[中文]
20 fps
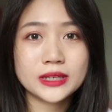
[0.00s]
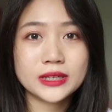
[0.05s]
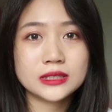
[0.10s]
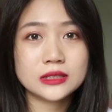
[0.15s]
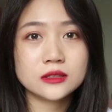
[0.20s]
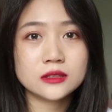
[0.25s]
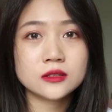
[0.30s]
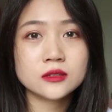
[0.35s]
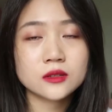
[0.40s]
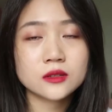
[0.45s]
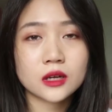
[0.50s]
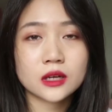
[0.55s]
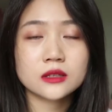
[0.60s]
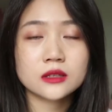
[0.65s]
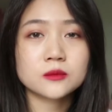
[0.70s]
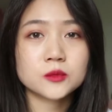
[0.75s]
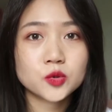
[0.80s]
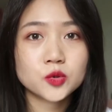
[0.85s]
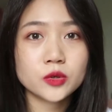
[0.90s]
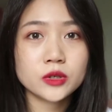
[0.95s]
北京跟
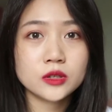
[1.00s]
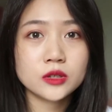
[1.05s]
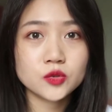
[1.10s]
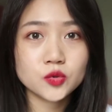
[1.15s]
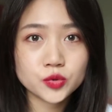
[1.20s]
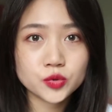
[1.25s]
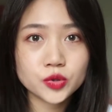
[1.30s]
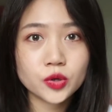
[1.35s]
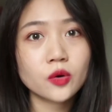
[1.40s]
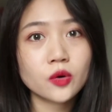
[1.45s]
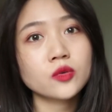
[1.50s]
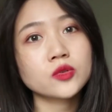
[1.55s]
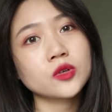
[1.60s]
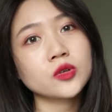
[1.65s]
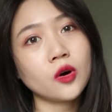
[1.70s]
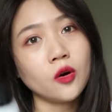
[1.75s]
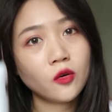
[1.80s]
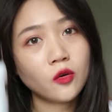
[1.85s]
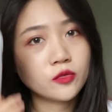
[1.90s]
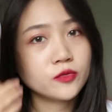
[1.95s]
你们说，一入秋之
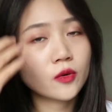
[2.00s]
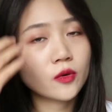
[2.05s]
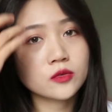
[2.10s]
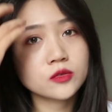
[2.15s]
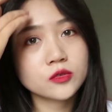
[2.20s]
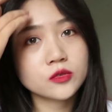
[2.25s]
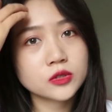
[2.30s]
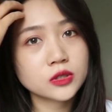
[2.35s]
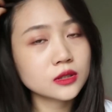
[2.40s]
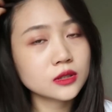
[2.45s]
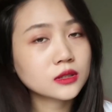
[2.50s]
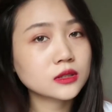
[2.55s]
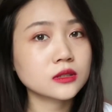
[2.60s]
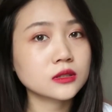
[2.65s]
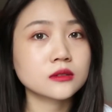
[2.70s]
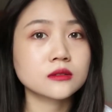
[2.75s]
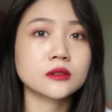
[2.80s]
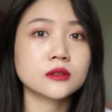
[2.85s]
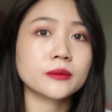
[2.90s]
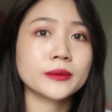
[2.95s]
后风就真的是
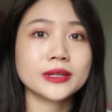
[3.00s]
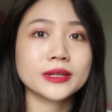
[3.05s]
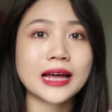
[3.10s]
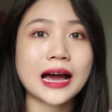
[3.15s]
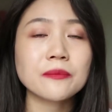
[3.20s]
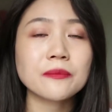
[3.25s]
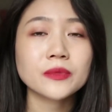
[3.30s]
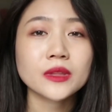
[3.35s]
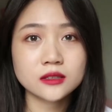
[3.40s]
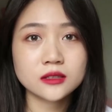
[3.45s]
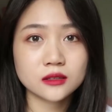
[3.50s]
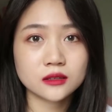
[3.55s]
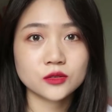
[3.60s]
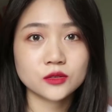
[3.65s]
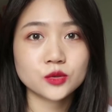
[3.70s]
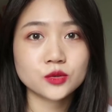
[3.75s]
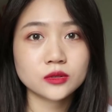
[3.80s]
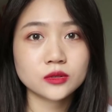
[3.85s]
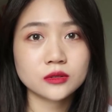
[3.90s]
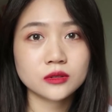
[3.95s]
特别大，整个
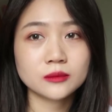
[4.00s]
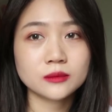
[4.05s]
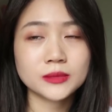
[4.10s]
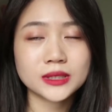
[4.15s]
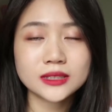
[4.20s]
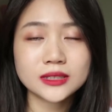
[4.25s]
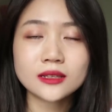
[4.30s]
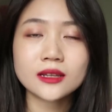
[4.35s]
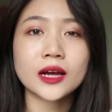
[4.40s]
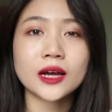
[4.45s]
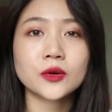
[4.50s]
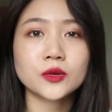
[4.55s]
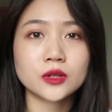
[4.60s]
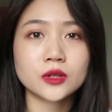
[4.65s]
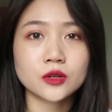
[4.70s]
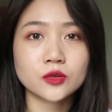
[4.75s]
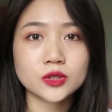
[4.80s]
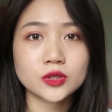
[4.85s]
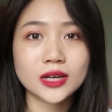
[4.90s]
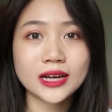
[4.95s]
就是能明显的感觉
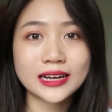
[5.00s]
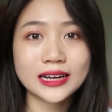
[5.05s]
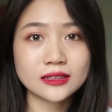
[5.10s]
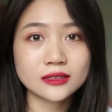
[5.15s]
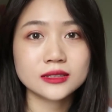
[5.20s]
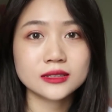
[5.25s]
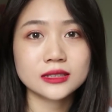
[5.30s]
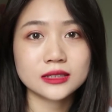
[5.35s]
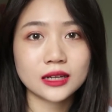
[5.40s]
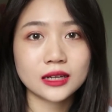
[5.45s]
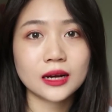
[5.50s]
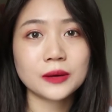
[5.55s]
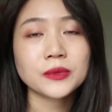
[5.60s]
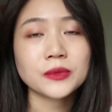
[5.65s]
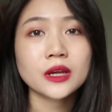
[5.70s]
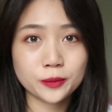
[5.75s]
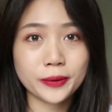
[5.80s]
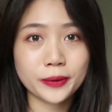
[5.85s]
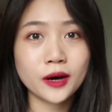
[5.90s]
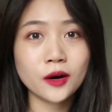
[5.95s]
到就是干了起来，
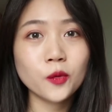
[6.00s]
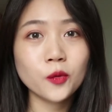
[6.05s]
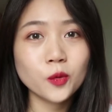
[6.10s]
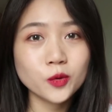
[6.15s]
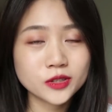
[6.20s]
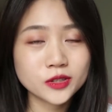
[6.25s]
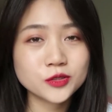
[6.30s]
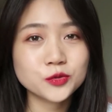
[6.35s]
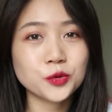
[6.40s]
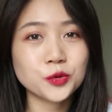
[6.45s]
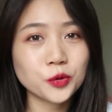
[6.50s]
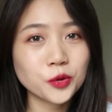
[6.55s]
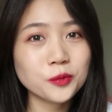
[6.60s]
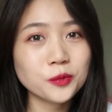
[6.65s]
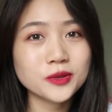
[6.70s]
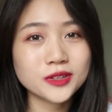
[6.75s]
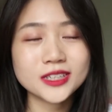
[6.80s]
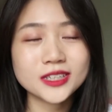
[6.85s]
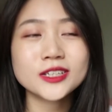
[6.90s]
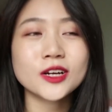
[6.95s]
所以喷雾是绝对
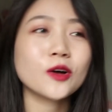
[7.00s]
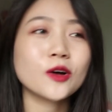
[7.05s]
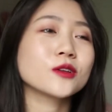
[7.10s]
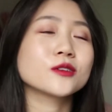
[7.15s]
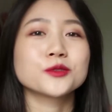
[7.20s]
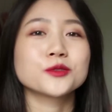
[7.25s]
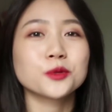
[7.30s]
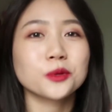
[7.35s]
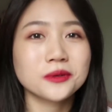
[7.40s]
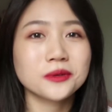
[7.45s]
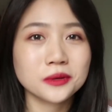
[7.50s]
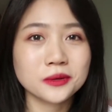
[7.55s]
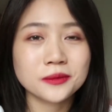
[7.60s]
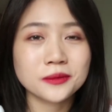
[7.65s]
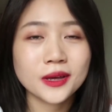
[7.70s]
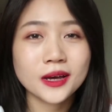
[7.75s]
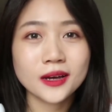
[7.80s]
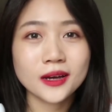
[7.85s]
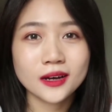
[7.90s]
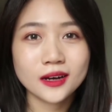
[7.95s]
不能少的，就作为
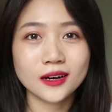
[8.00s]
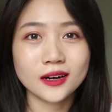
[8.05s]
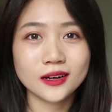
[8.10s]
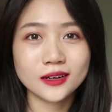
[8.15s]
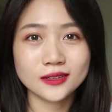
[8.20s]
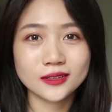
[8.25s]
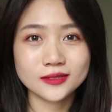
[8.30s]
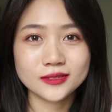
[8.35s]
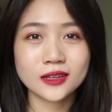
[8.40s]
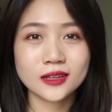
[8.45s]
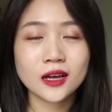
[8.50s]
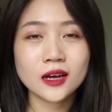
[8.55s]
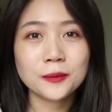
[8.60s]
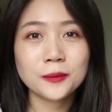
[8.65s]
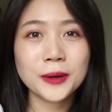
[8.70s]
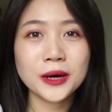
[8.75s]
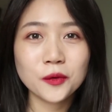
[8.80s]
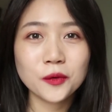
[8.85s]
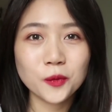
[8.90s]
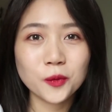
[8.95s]
呃
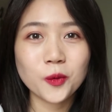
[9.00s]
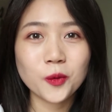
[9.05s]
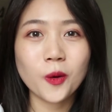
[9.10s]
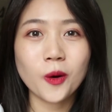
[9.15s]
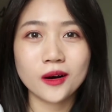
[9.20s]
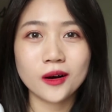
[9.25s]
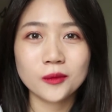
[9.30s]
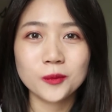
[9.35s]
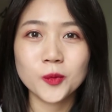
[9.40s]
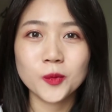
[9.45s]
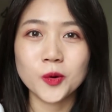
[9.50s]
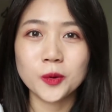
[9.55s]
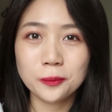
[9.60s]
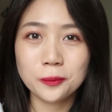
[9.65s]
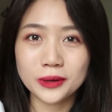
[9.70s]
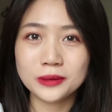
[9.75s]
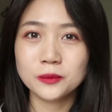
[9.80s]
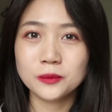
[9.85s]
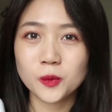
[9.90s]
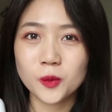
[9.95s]
喷雾狂魔
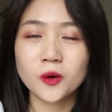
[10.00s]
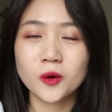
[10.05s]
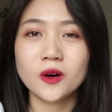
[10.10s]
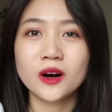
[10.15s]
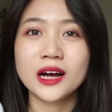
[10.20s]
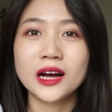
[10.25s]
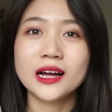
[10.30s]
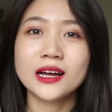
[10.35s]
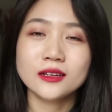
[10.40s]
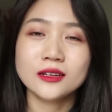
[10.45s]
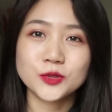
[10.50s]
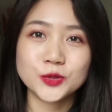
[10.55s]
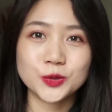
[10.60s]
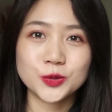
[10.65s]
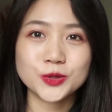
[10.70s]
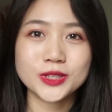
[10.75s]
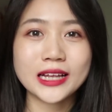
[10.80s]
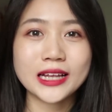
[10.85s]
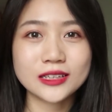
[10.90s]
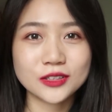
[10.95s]
本魔，就是我
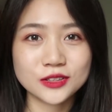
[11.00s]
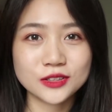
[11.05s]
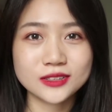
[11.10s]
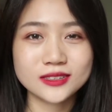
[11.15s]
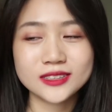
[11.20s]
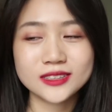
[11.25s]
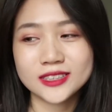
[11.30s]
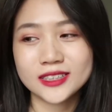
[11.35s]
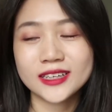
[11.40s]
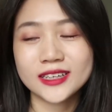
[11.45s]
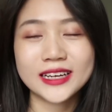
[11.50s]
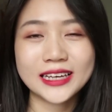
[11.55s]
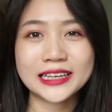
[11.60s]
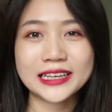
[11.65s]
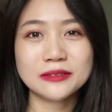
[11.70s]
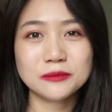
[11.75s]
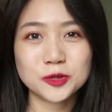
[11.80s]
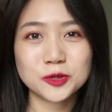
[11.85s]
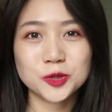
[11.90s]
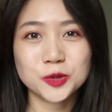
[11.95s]
下了。可以给
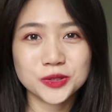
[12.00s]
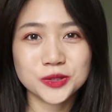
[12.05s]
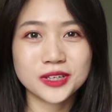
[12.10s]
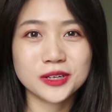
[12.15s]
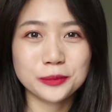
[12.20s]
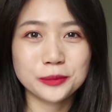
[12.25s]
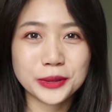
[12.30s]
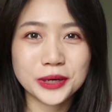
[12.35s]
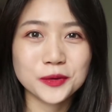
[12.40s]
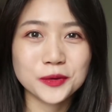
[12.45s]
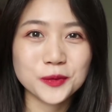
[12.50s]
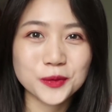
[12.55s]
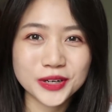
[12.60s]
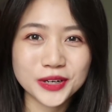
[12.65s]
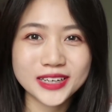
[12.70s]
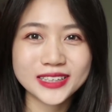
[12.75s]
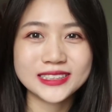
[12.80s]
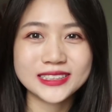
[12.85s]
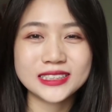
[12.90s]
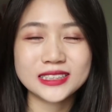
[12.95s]
你们出一个喷雾
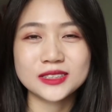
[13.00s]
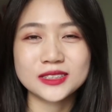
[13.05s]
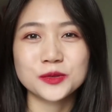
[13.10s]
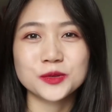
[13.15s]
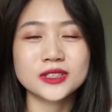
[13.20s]
合集，